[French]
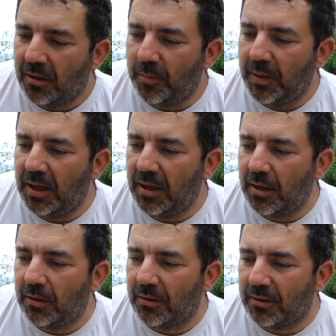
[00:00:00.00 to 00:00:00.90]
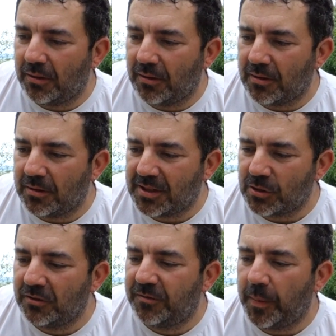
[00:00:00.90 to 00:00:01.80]
Mais ça euh, ça
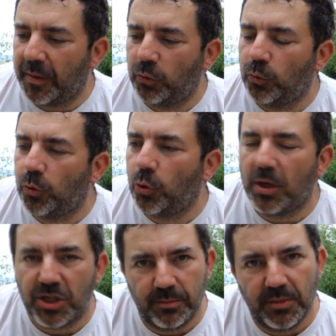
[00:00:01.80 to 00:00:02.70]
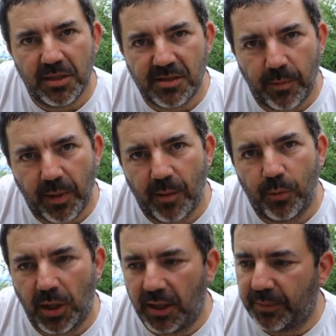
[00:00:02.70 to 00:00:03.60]
se trouve pas partout. Pourquoi j'aime bien ça par
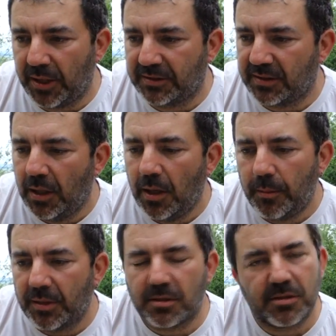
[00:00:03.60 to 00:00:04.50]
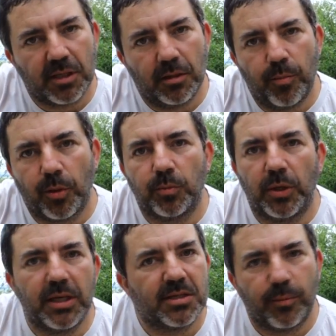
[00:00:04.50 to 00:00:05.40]
rapport à la pince Parce que ça dans le
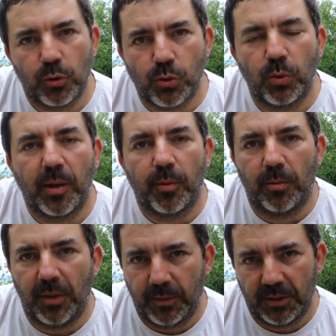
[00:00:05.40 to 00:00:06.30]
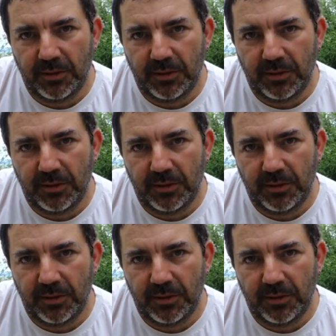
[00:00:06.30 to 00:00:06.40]
porte-monnaie ça pose aucun problème.